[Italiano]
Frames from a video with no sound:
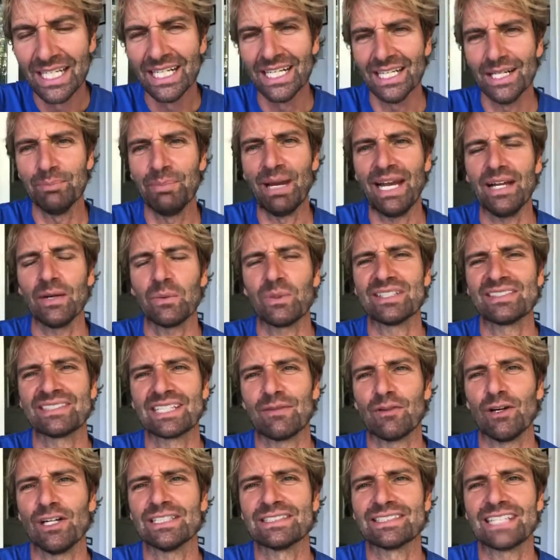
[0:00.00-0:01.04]
Eh, beh, questa
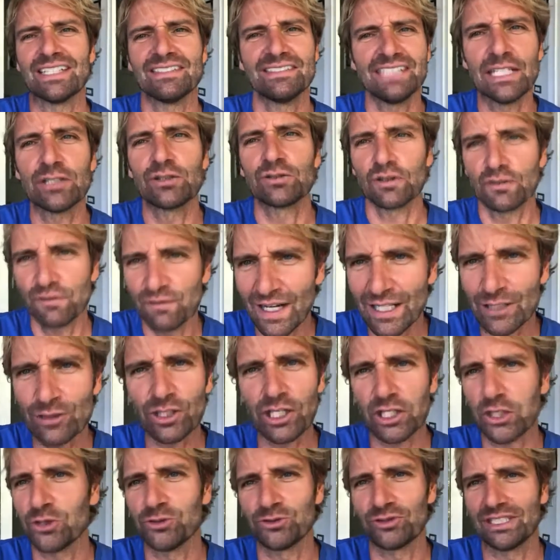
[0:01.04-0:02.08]
volta detto fatto
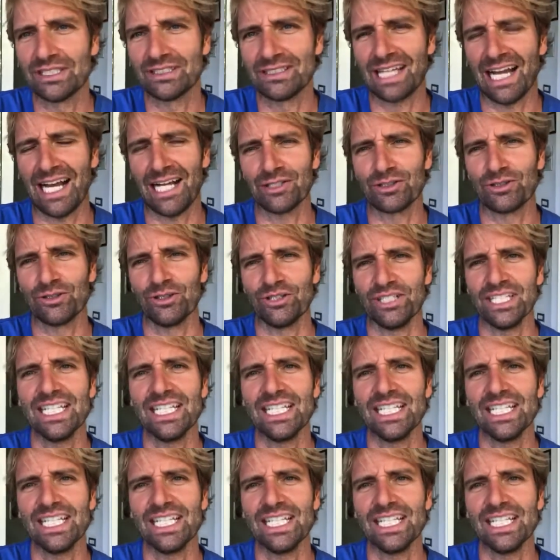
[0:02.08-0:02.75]
e accontentato,